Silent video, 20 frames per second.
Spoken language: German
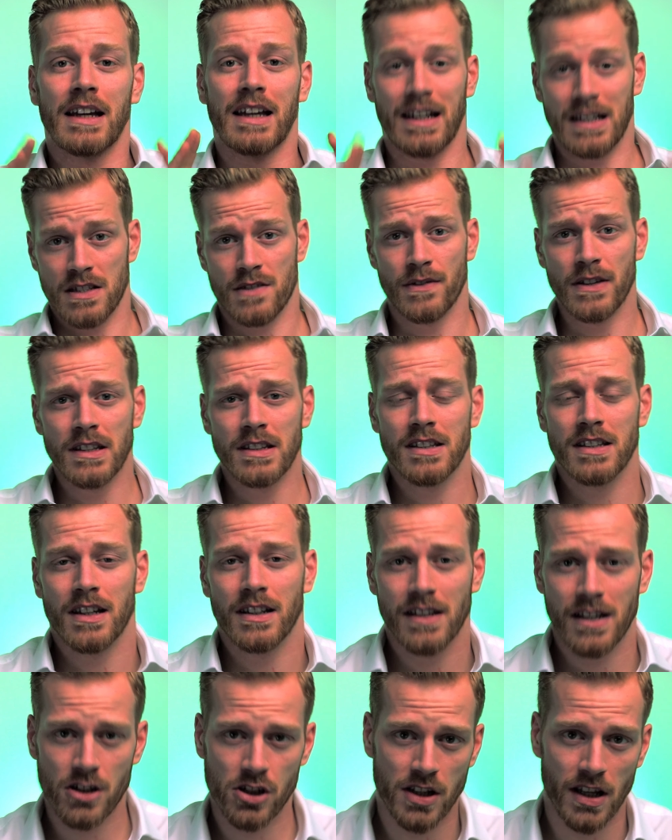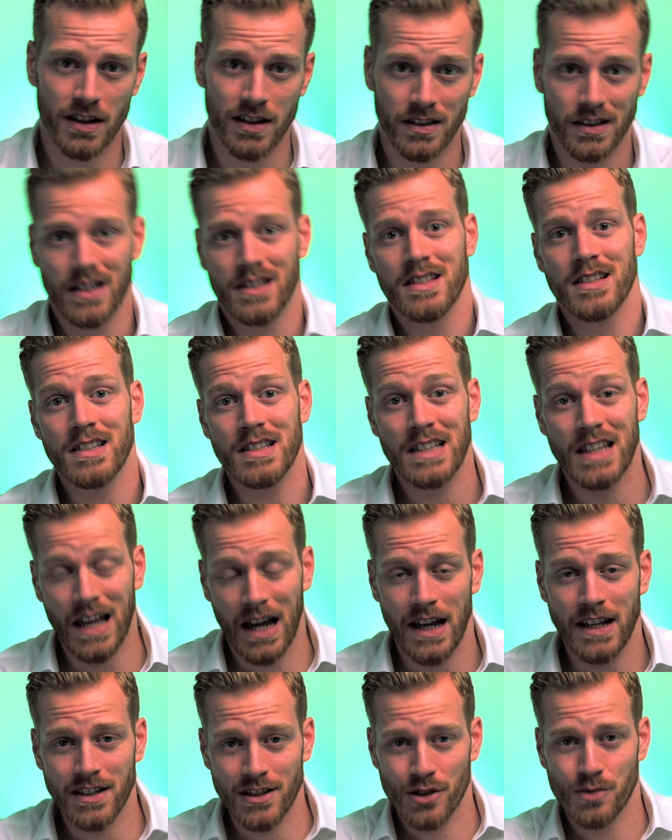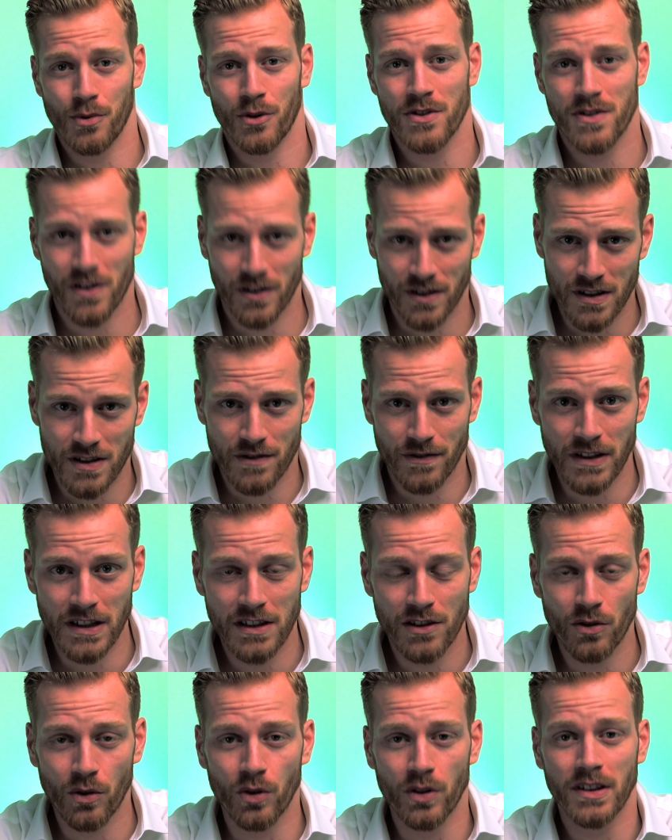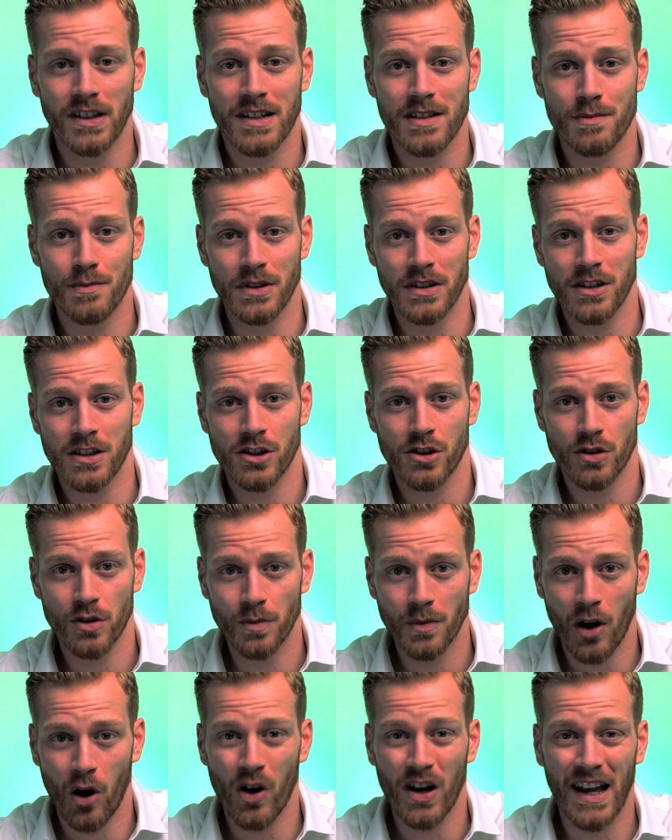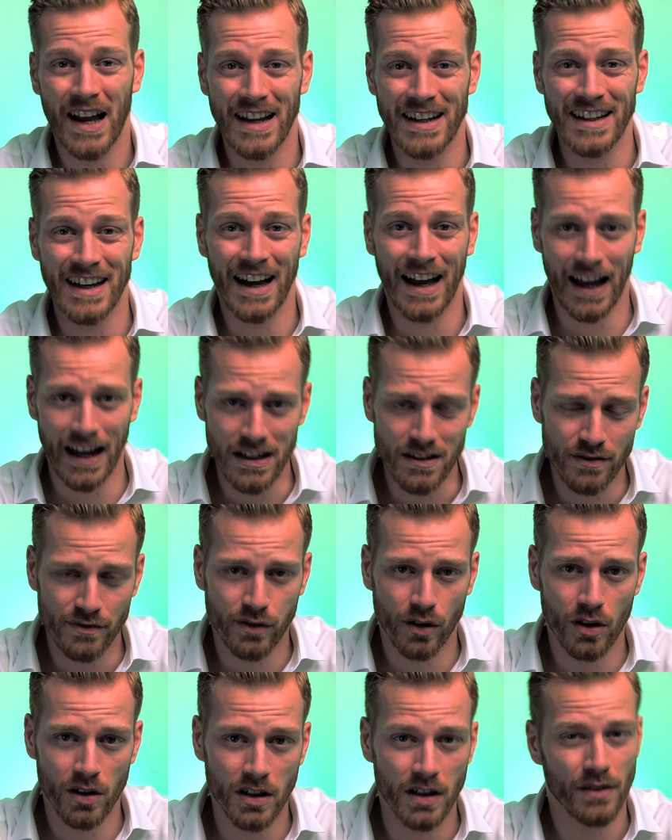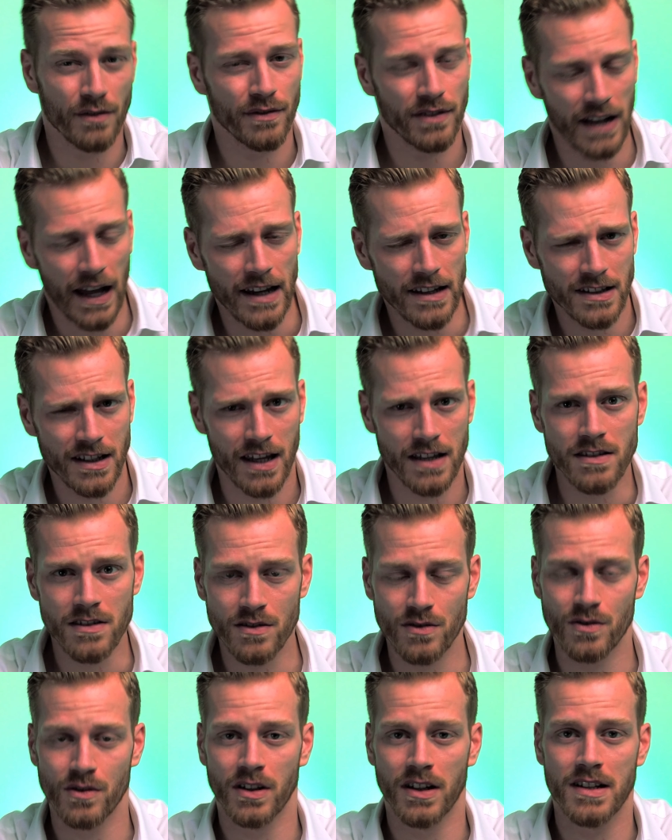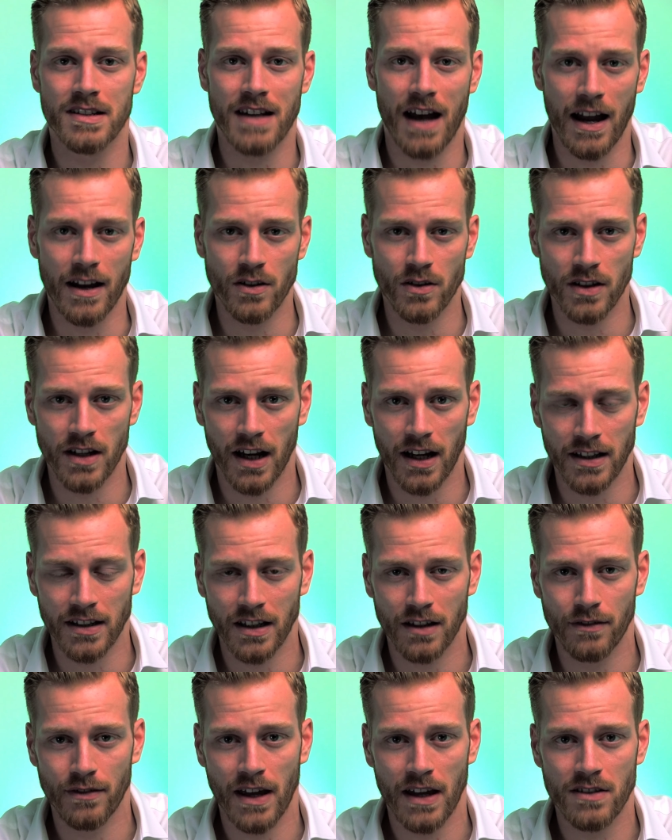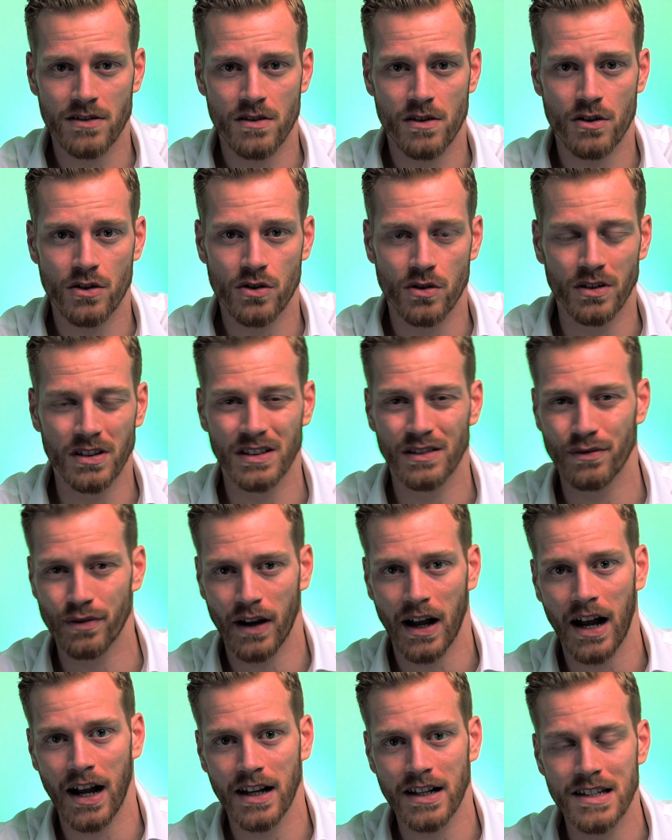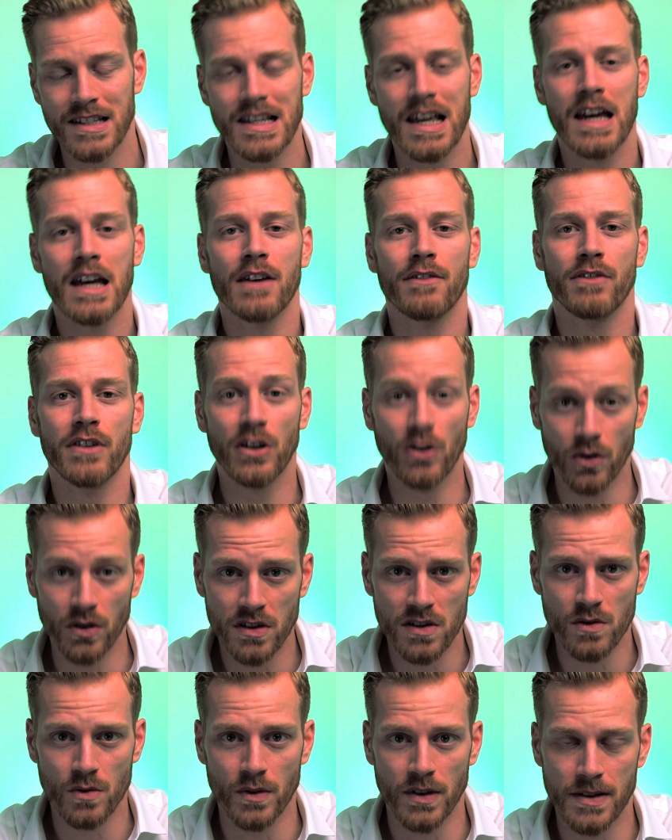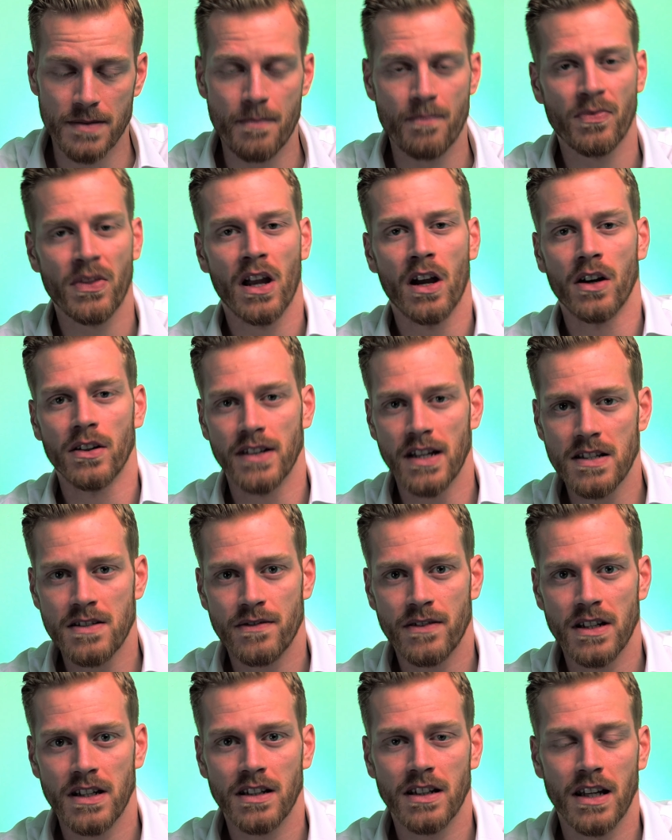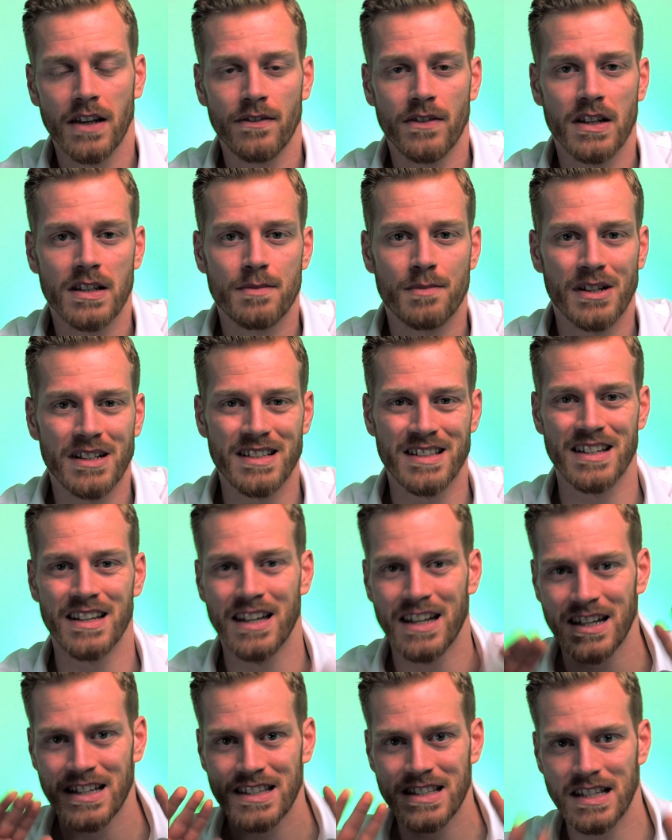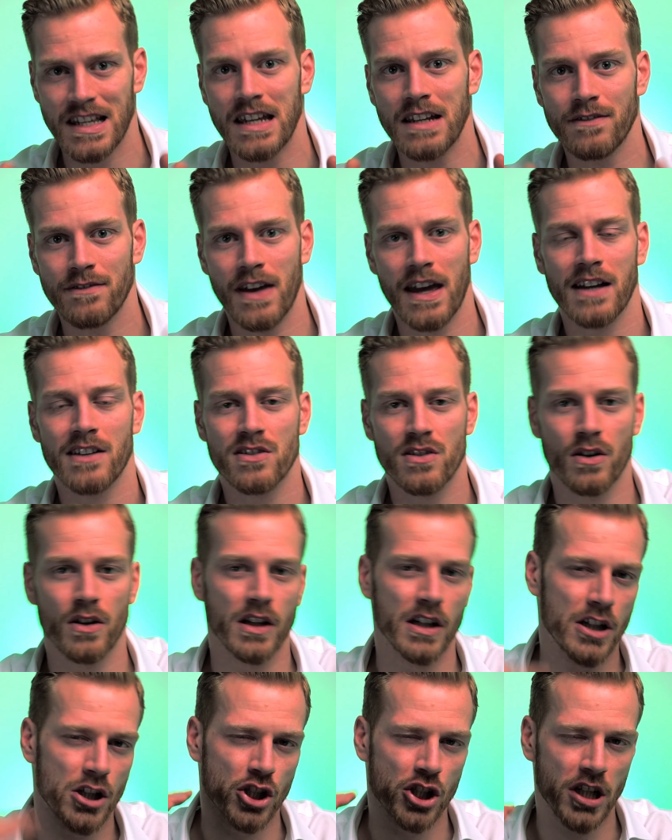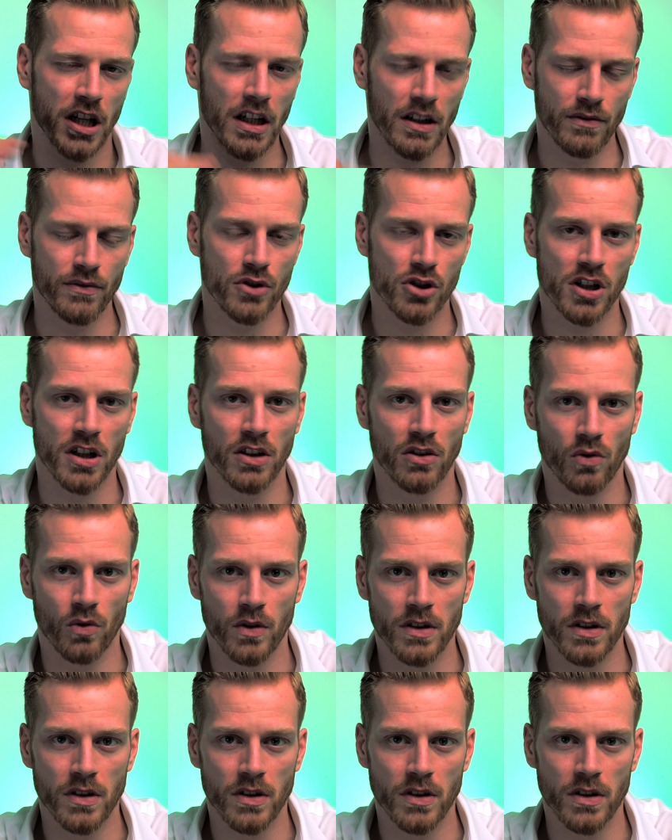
Ganz wichtig an der Stelle, das ist kein gesponsertes Video und das bestimmt auch keine Reihenfolge. Vielleicht kennst du sogar das ein oder andere Werkzeug schon. Die Frage ist, wie nutzt du es? Und deswegen gehen wir jetzt mal diese zehn Werkzeuge Schritt für Schritt